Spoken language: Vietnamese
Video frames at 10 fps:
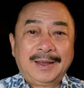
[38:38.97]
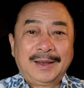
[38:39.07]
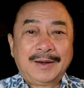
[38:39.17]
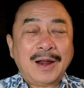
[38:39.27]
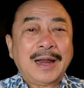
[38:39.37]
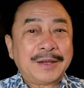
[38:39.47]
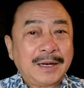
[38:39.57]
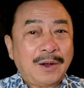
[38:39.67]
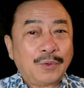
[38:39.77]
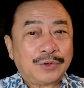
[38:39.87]
Đó là những
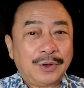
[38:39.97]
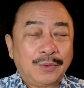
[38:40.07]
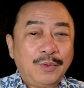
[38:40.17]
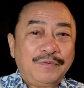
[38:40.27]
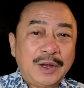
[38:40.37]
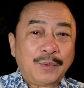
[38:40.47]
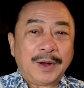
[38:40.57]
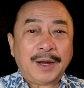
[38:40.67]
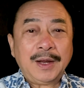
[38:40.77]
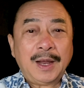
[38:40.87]
câu chuyện của Vi
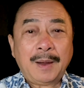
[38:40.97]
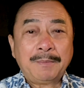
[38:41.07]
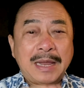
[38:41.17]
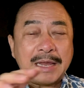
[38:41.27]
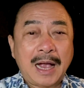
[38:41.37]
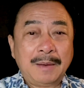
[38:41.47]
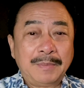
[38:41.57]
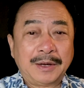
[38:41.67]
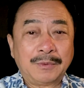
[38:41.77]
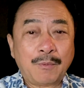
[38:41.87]
Nguyễn. Bây giờ
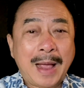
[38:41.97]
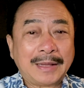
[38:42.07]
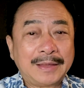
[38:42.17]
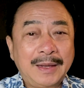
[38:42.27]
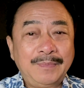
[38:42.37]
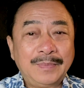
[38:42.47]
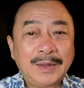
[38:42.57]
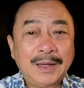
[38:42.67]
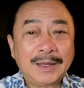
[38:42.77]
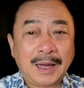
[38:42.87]
mình qua tiếp
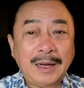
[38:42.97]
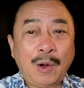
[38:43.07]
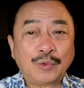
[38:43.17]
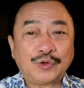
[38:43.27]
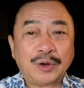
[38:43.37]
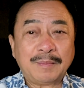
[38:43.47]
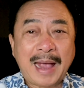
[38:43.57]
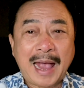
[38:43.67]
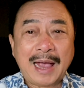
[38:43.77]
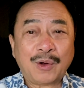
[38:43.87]
những câu chuyện
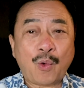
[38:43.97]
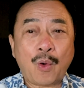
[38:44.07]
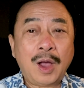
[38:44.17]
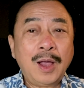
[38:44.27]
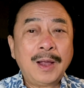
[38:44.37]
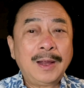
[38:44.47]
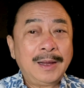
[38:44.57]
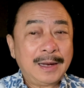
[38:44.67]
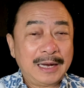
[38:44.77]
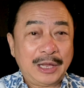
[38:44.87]
ma của
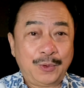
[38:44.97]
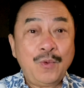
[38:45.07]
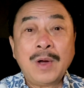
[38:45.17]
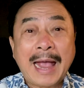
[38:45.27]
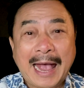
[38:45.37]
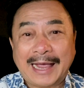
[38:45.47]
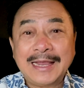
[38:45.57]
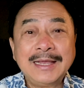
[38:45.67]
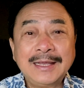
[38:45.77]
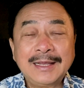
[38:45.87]
Liễu Hải.
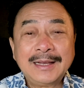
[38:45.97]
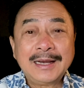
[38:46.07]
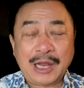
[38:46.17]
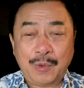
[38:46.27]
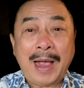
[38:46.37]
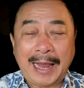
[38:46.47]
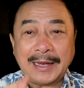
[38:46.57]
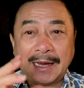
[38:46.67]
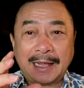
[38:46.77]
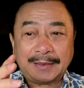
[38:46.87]
Liễu Hải
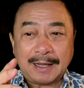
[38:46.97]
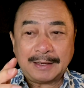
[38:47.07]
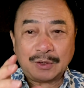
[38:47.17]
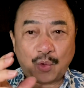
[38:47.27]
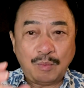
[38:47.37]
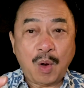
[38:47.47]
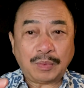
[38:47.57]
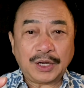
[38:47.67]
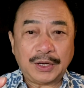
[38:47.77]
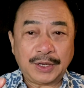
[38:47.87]
đây là tên của một
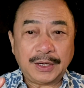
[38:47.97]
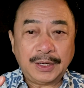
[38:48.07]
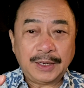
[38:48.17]
người